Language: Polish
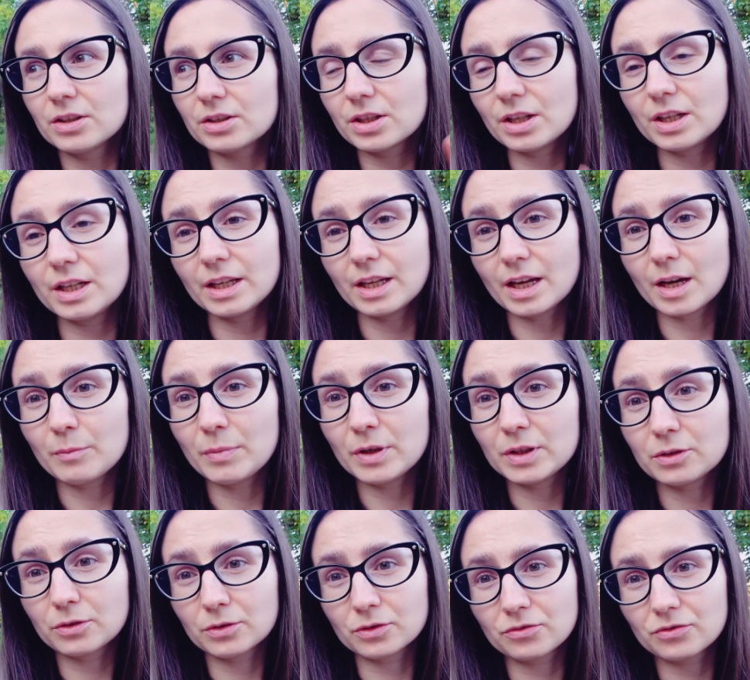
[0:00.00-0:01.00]
czyli ja
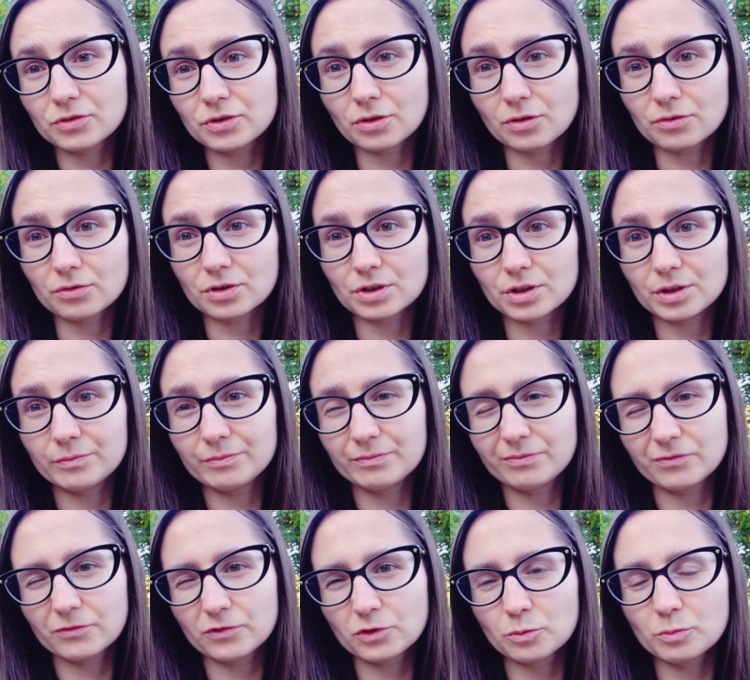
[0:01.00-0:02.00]
będąc w ciąży
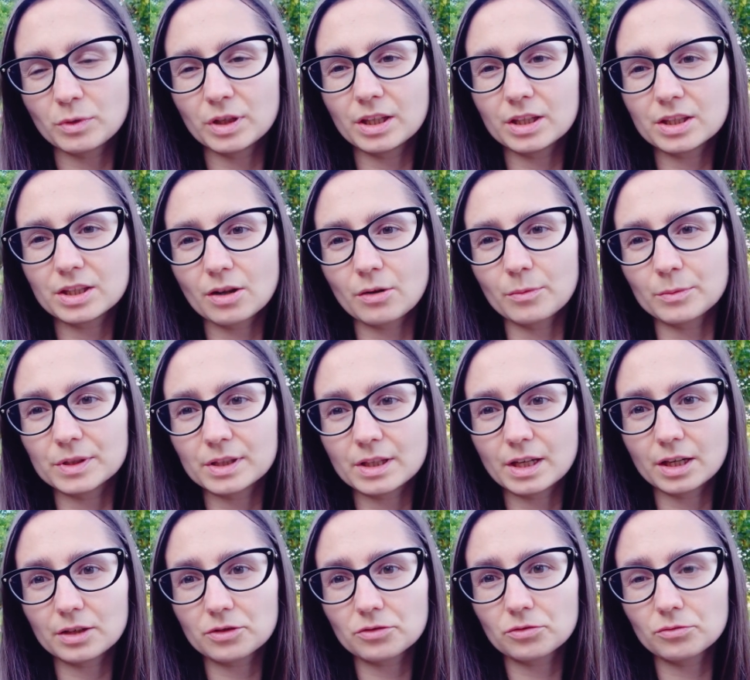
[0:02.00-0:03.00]
w sumie nie chciałam
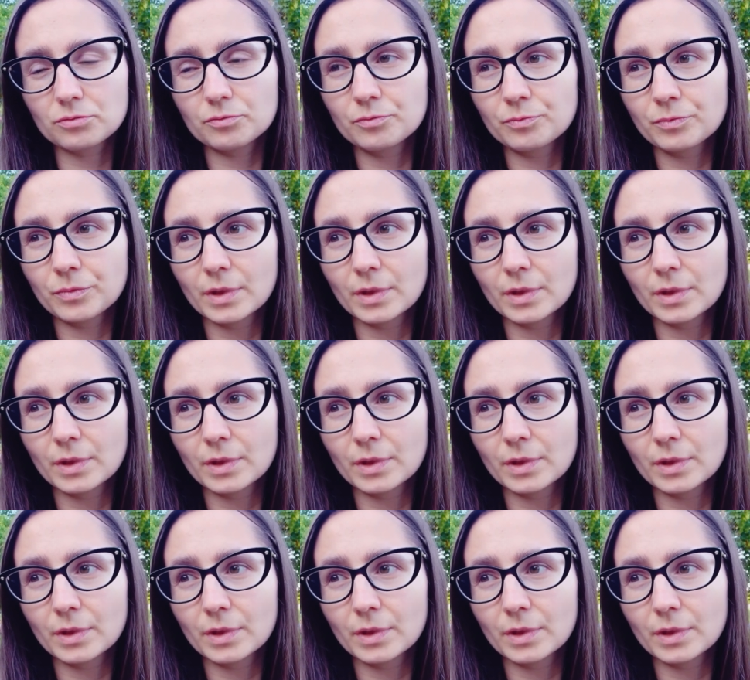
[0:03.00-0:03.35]
stresu